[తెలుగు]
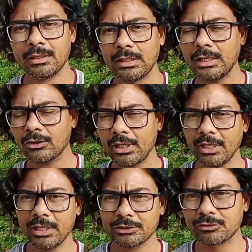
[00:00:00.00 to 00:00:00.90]
హలో
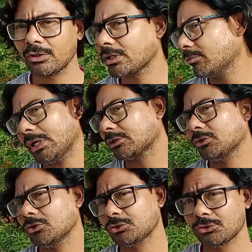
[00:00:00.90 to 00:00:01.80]
గాయస్ వెల్కమ్ బ్యాక్
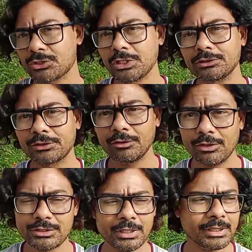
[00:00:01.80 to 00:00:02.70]
టు సున్షిత్ టీవీ
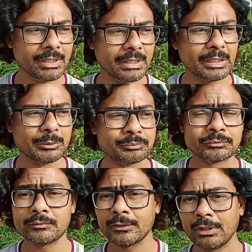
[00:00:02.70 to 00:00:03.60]
ఛానల్
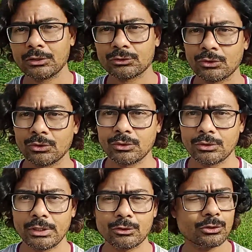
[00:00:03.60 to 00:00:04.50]
సో
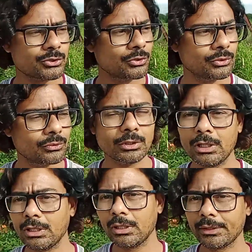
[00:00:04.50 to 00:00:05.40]
ఈరోజు
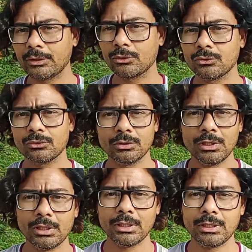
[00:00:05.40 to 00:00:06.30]
నేను
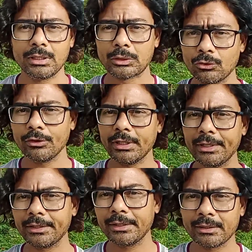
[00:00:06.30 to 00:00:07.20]
కోవిడ్
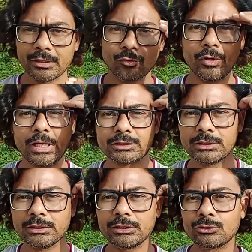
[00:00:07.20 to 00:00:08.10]
నైన్టీన్
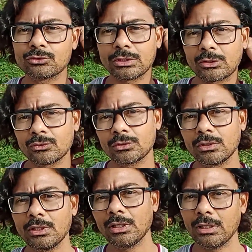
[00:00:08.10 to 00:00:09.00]
వ్యాక్సిన్ తీసుకున్నాను
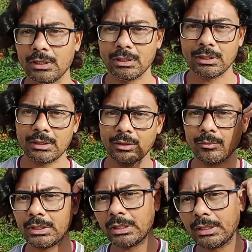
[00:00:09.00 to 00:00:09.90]

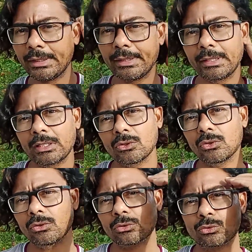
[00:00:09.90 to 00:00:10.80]
మా ఏరియాలో
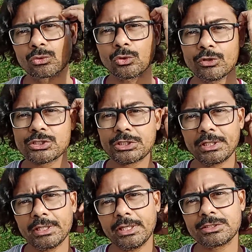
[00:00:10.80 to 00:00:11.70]

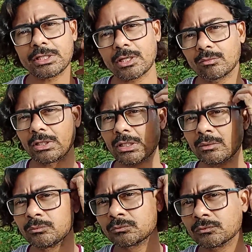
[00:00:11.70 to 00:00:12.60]
కోవిషీల్డ్ ఇచ్చారనమాట
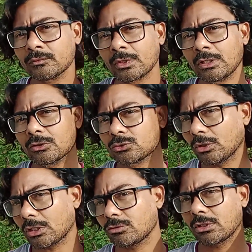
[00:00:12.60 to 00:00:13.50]
సో
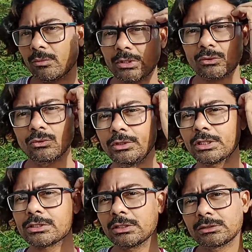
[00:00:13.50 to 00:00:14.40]
యాక్చువల్గా మనకు
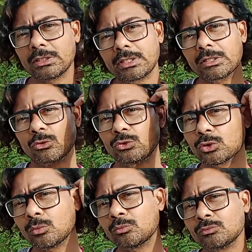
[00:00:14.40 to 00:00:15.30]
ఇంజెక్షన్స్ అంటే కొంచెం